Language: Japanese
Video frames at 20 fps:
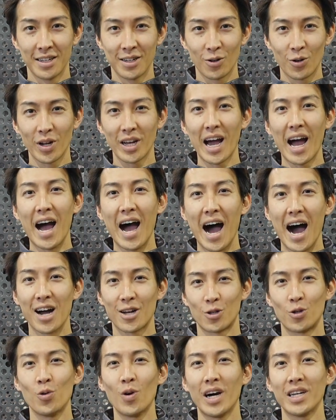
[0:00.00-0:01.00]
これが
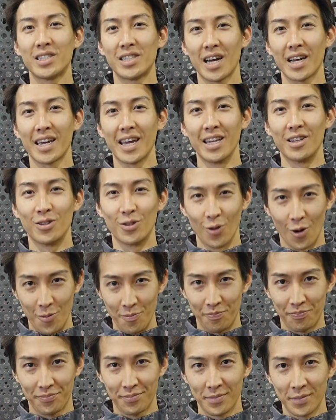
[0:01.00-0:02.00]

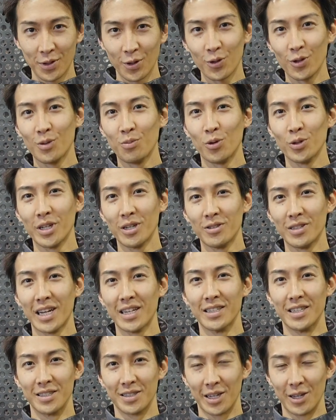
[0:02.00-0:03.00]
アクアジャケットというモデル
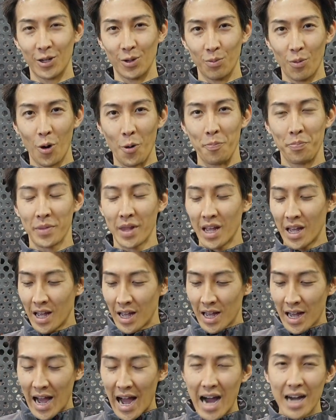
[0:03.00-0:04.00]
なんですけども
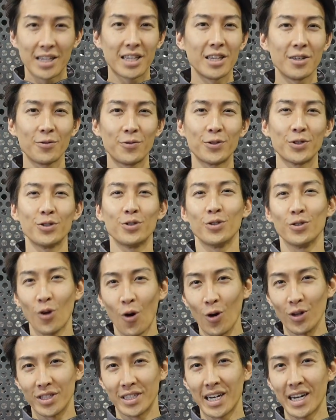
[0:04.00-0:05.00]
秋冬
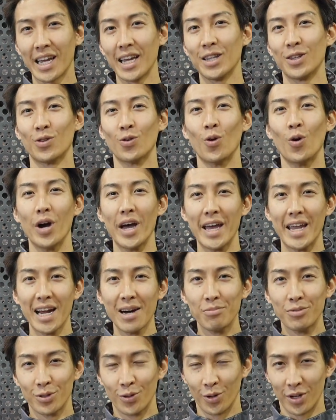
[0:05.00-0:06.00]
のジャケットを
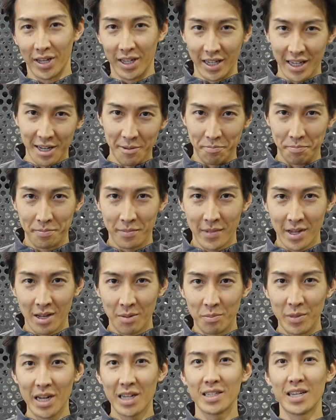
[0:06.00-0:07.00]
選ぶ時に
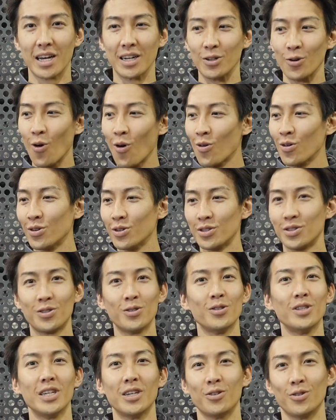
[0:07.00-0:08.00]
皆さん
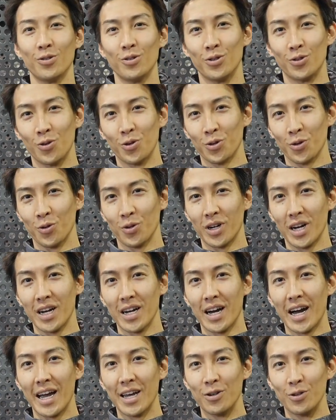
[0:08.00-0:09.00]
ロングツーリングという状況を
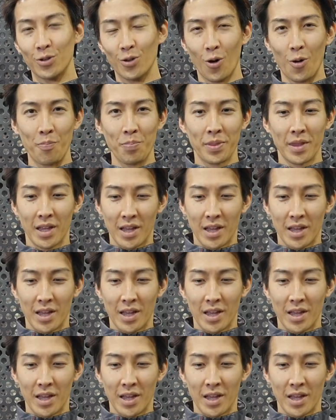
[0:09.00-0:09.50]
考えると